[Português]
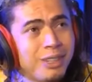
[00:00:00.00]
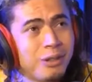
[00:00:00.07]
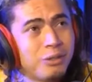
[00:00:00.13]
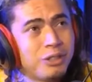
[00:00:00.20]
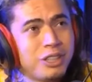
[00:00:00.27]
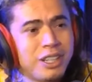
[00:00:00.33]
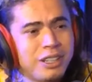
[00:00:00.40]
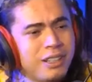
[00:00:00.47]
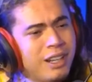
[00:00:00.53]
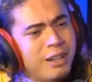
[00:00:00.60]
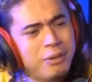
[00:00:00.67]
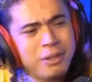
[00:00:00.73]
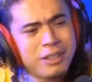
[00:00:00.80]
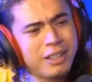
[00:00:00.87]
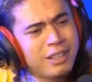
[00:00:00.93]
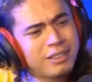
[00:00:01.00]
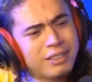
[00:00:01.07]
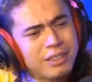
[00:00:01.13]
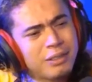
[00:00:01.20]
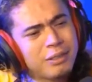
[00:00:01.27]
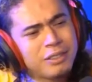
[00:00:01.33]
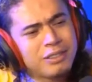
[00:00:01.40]
Não tinha nenhuma
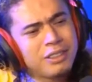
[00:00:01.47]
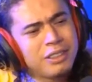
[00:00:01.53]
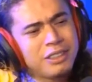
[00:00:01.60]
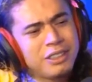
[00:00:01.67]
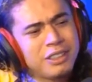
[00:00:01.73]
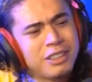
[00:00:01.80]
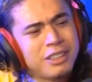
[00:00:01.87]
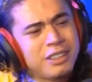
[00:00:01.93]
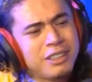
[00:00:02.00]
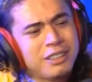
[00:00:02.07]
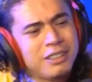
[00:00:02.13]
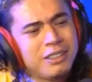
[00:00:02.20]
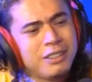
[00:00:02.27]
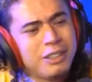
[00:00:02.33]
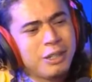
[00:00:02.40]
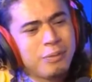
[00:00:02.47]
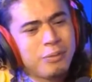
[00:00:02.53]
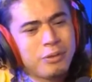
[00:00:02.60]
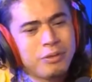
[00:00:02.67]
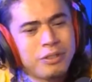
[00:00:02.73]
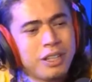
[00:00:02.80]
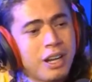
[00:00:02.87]
intenção, assim, de, de
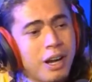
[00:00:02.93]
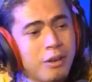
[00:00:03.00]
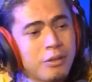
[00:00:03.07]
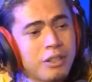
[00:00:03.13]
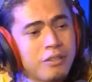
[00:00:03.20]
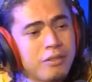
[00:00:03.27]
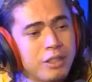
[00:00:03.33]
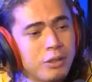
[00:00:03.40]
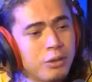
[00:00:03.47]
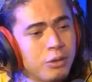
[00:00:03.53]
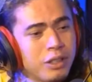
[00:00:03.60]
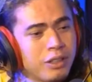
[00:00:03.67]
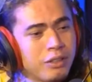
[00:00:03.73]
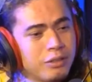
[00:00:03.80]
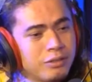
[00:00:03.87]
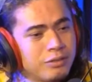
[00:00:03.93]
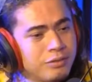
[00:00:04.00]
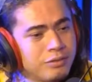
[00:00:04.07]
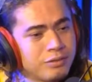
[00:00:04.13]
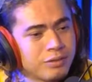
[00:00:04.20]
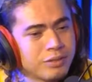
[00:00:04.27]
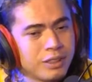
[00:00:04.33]
tipo, virar o que virou, não.
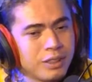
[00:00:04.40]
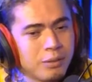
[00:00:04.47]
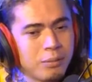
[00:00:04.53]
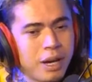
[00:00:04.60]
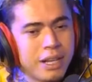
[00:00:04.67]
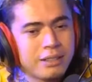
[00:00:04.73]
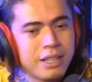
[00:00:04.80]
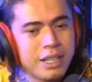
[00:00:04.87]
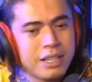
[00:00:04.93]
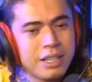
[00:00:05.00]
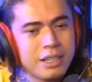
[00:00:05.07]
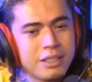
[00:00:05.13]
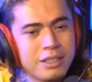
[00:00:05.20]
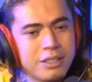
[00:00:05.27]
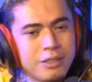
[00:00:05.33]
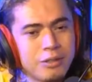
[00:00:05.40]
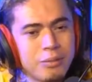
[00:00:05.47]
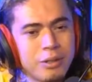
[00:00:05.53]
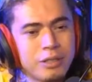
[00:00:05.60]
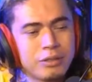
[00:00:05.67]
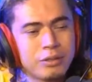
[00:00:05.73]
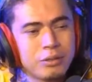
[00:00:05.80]
Mas aí a gente
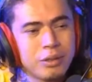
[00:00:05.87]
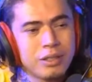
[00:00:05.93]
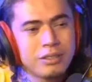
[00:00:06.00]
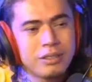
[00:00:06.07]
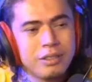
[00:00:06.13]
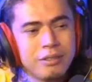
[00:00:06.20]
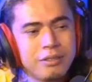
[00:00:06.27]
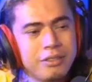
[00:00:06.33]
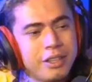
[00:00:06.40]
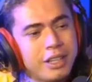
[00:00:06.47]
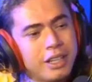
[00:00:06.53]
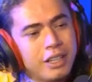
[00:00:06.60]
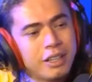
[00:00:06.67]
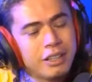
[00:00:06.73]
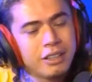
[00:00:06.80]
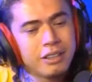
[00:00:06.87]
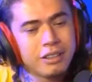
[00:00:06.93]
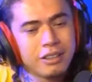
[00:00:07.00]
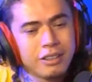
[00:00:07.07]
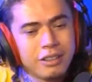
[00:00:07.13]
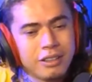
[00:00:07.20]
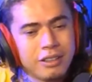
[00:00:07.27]
começou a se ver
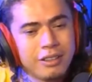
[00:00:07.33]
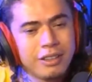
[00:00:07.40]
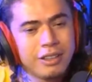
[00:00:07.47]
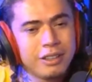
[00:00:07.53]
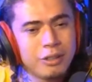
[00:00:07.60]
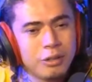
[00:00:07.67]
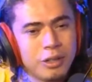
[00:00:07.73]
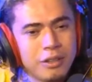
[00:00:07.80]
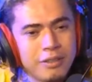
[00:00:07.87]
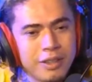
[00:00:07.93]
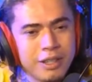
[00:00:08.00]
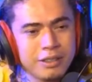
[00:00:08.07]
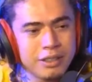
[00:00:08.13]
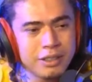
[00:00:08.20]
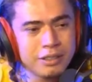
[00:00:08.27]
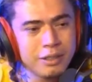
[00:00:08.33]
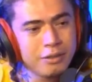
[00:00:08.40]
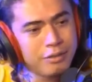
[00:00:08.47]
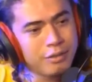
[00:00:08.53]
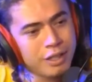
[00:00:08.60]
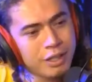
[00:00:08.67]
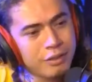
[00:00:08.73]
e toda vez que
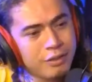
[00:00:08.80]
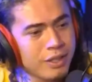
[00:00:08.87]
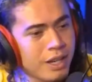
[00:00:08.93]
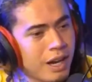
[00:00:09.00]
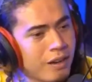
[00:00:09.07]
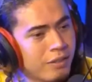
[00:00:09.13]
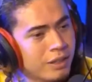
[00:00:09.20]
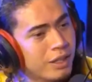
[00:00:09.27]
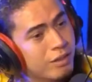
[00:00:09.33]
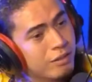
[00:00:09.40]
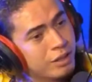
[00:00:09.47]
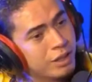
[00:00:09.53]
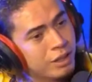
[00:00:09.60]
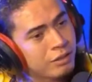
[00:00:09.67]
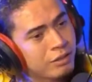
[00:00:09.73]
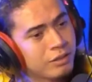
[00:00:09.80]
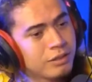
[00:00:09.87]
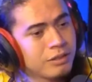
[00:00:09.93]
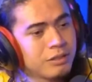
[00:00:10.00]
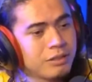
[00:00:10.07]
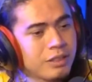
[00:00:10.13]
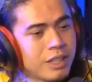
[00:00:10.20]
se via, ficava tranquilo.
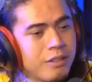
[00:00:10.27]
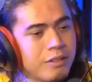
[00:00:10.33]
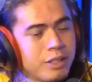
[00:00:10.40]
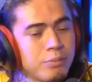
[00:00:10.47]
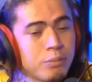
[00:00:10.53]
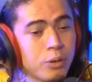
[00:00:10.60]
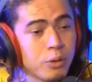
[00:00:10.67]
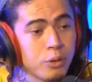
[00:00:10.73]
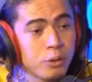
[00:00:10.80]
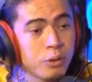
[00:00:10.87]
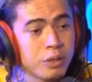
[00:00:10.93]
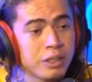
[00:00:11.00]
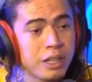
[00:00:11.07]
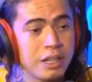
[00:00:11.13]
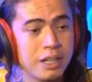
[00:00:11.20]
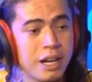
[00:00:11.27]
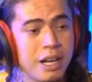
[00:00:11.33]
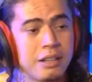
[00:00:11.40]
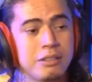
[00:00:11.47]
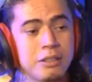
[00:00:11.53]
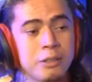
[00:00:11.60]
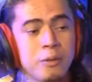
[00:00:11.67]
Ficava de boa, tá
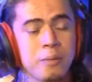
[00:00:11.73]
ligado?